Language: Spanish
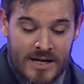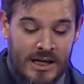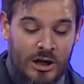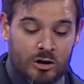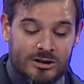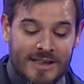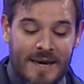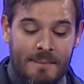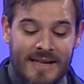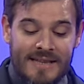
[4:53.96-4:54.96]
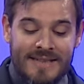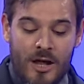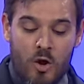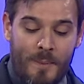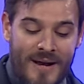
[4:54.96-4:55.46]
y los he
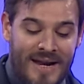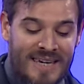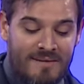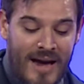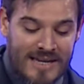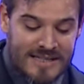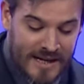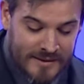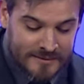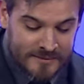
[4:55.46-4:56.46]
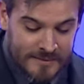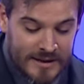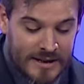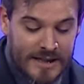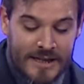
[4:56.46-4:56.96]
mandado para que vayan
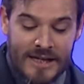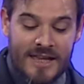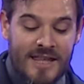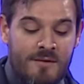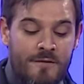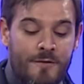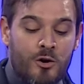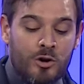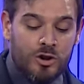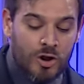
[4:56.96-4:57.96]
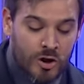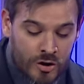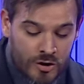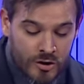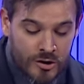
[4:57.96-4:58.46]
y den
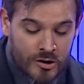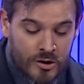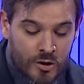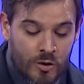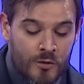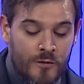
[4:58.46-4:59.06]
fruto, un